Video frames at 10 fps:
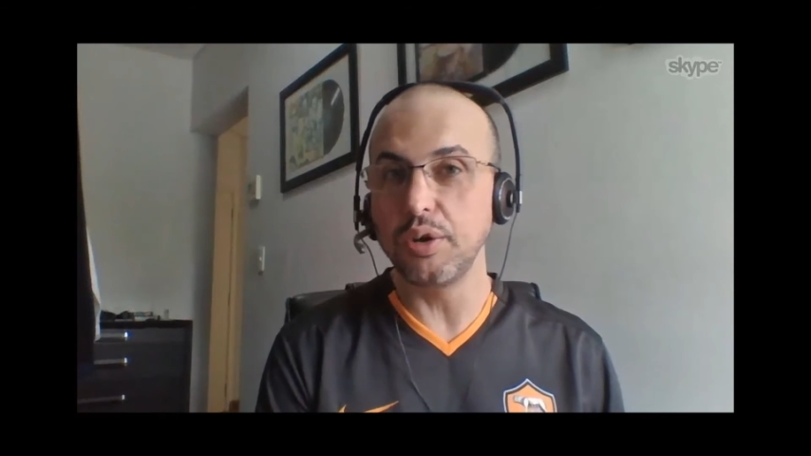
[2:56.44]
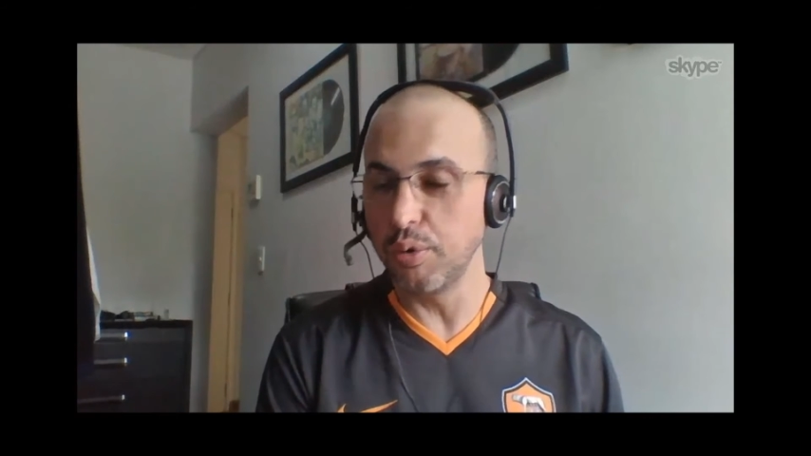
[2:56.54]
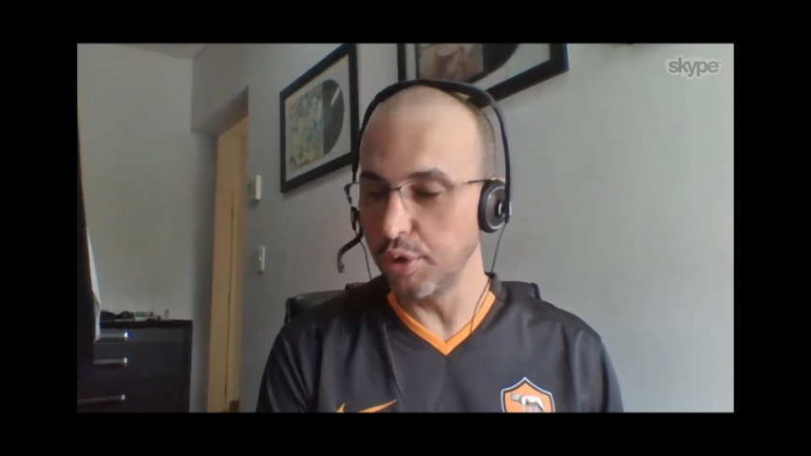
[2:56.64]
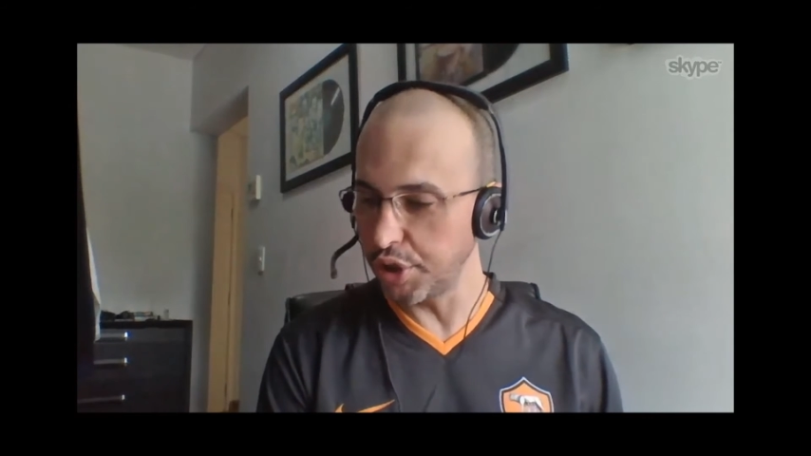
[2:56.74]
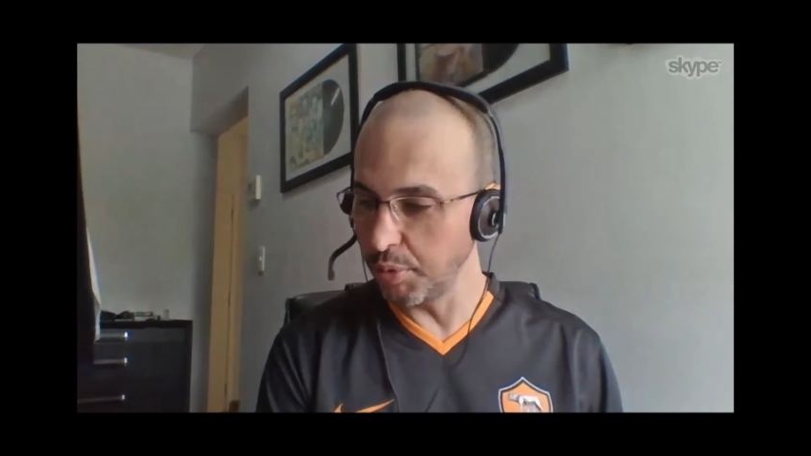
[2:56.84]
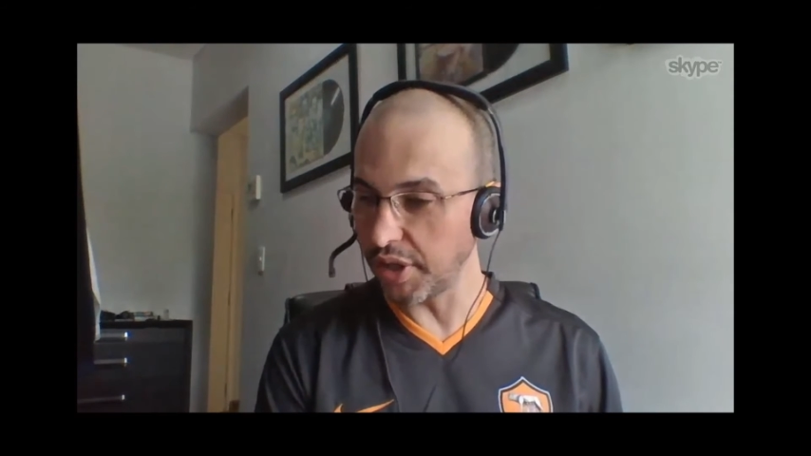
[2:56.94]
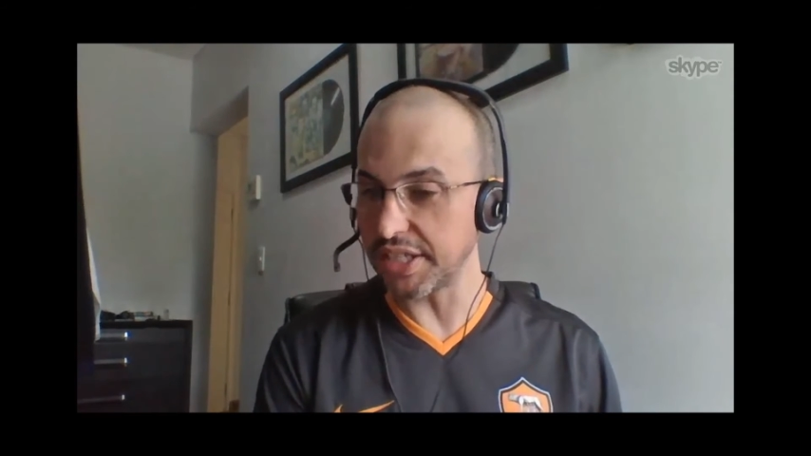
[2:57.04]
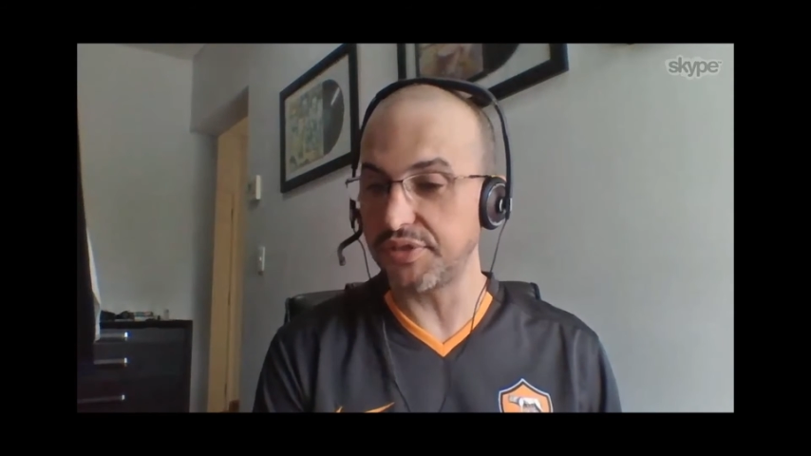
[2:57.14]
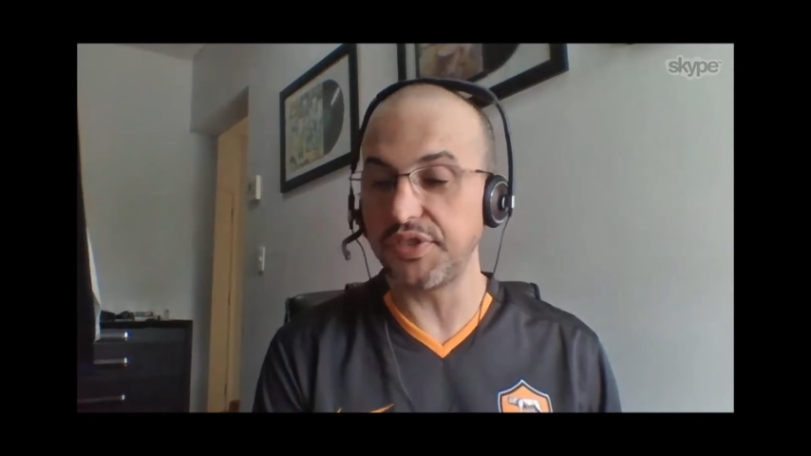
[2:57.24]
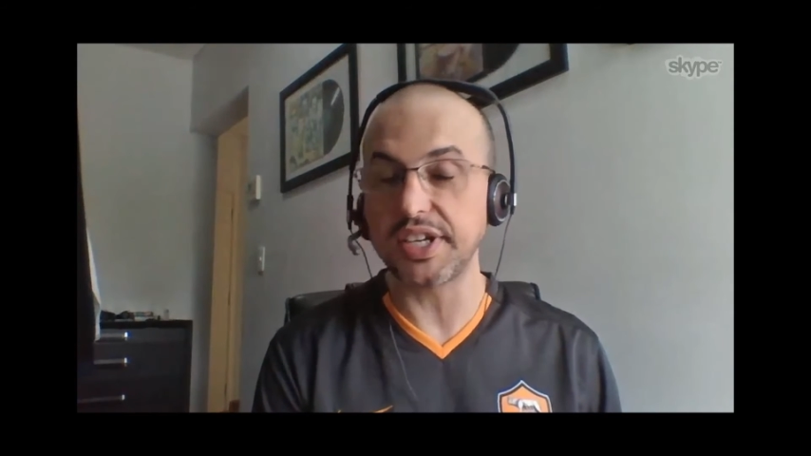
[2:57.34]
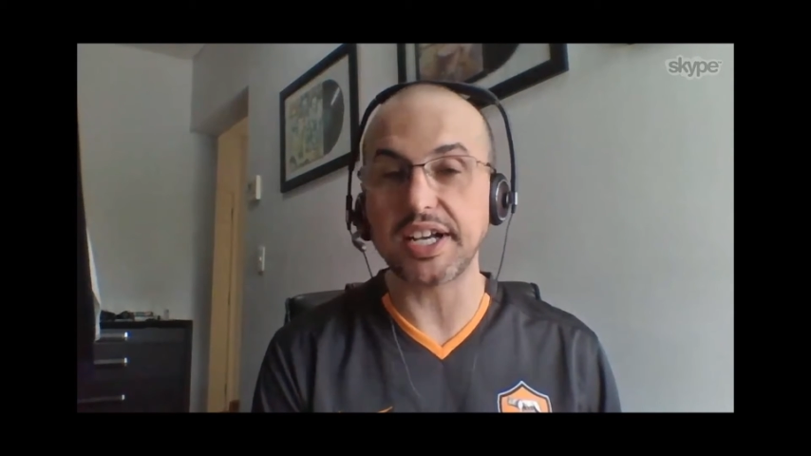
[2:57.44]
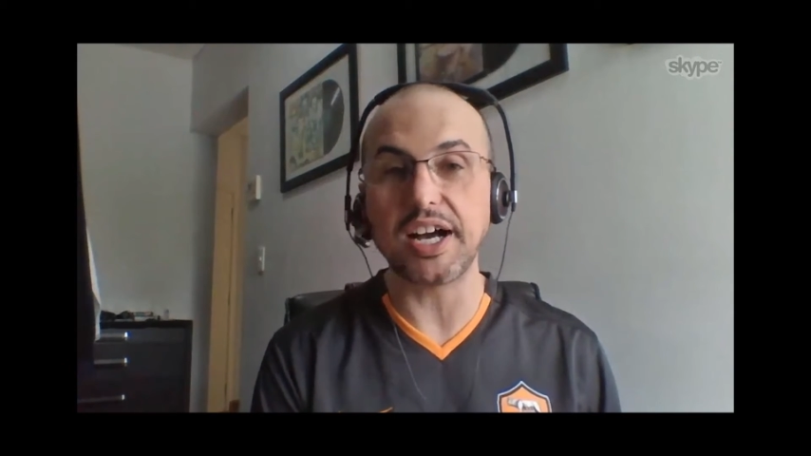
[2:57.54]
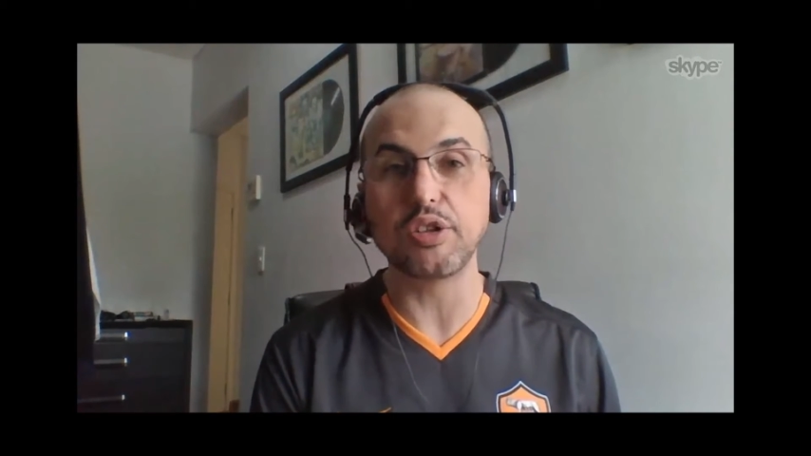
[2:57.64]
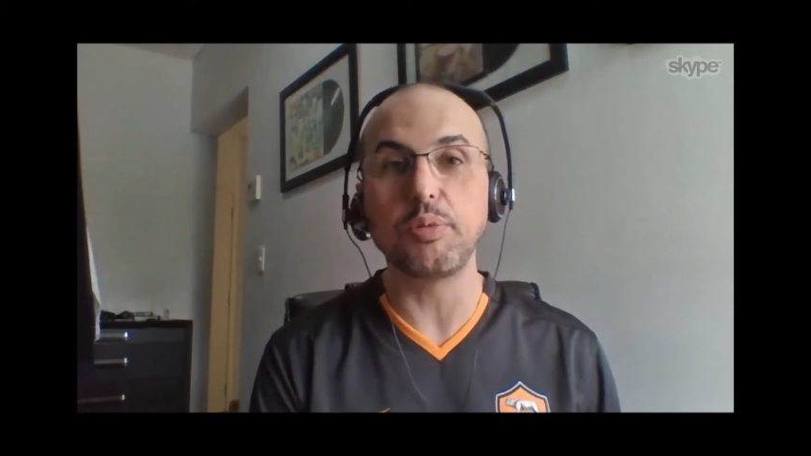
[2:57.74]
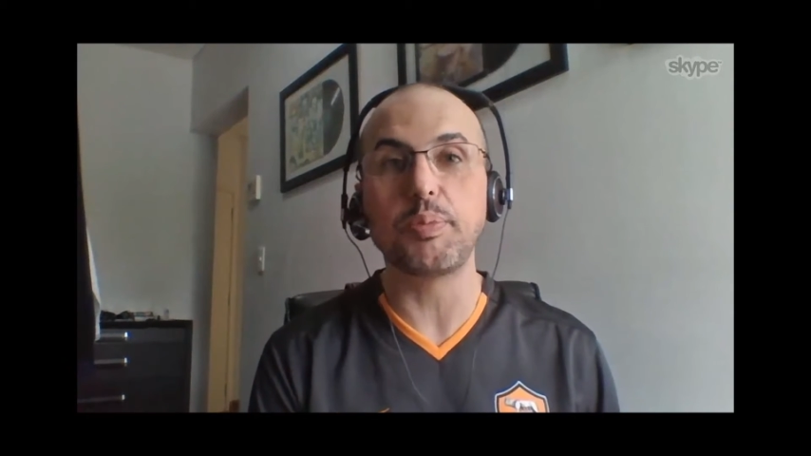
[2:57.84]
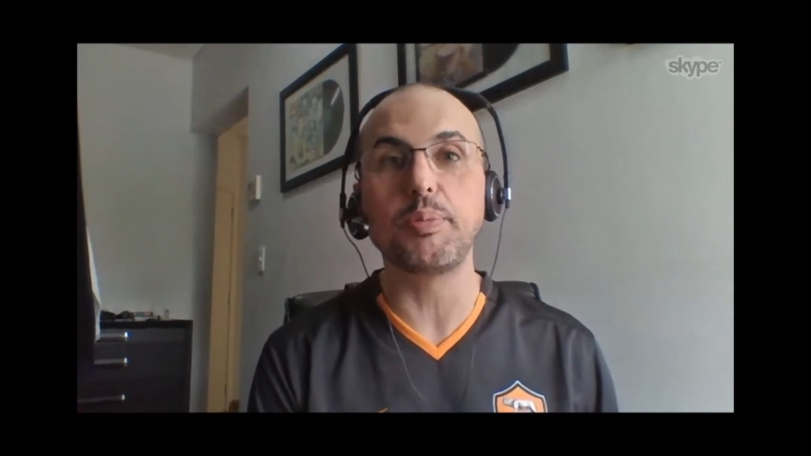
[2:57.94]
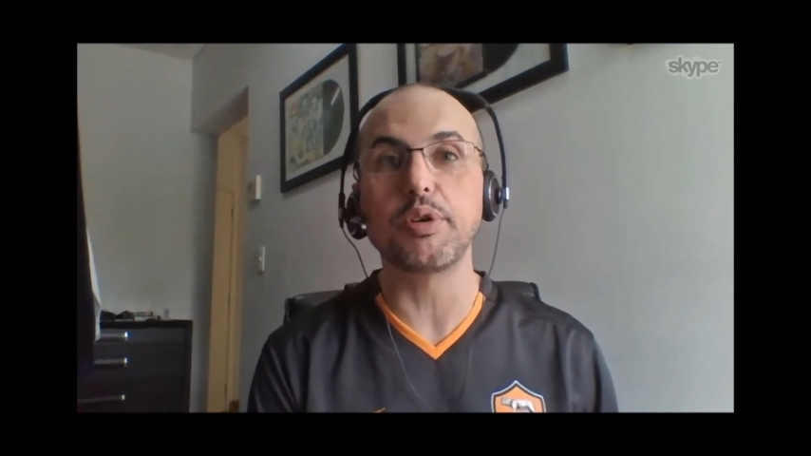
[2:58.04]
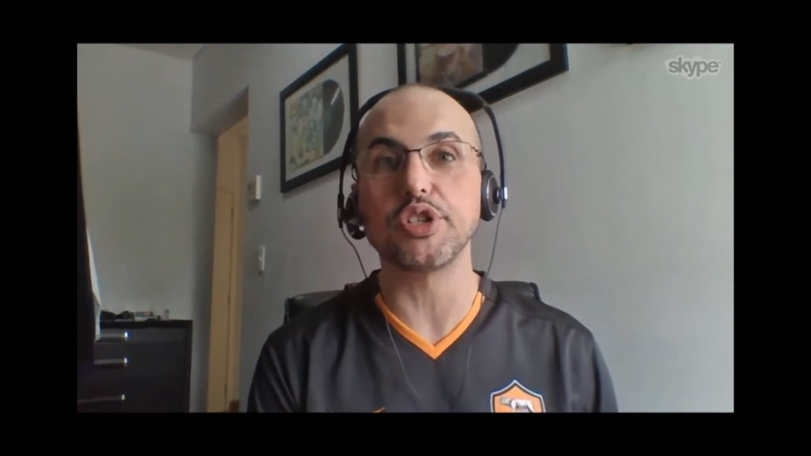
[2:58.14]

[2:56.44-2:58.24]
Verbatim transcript: E o último classificado para o